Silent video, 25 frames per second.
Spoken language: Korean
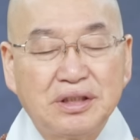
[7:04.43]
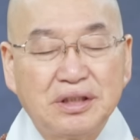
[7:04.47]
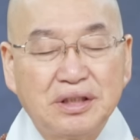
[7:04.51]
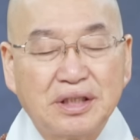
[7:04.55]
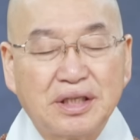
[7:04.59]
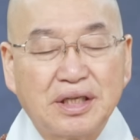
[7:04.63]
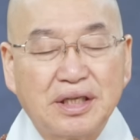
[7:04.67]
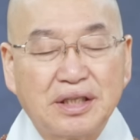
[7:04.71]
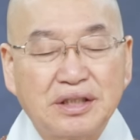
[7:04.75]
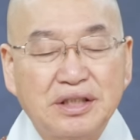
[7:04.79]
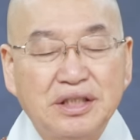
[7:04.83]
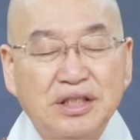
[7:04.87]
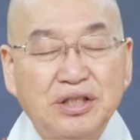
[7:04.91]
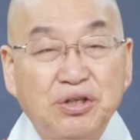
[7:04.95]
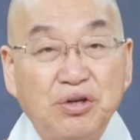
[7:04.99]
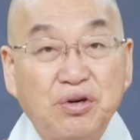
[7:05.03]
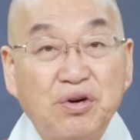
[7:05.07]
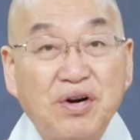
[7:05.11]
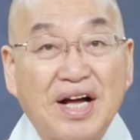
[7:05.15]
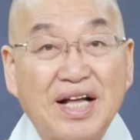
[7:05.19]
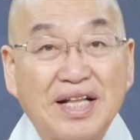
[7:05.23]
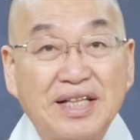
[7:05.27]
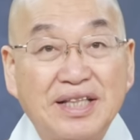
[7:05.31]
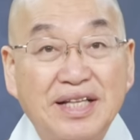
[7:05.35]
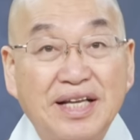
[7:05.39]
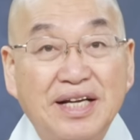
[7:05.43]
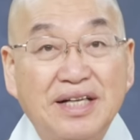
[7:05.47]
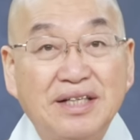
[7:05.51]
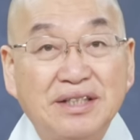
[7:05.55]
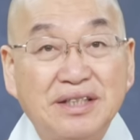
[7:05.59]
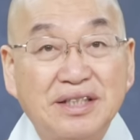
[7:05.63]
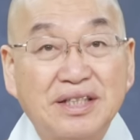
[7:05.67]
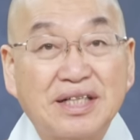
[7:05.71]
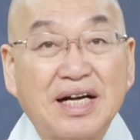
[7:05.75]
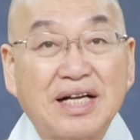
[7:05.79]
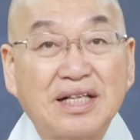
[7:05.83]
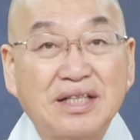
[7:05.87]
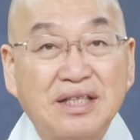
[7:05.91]
이렇게 치료가 안 되는
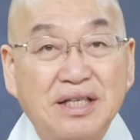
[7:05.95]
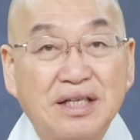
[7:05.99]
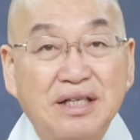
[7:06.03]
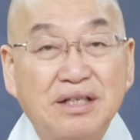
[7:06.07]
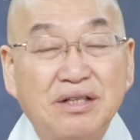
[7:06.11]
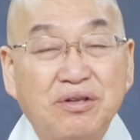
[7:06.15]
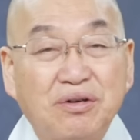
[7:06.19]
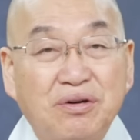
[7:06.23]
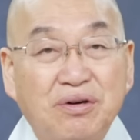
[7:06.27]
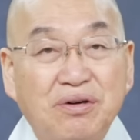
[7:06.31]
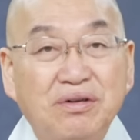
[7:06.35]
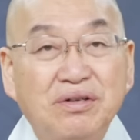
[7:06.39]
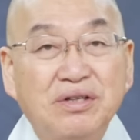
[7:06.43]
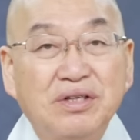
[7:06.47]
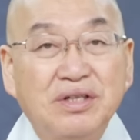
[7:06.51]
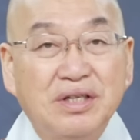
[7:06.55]
것 같아도,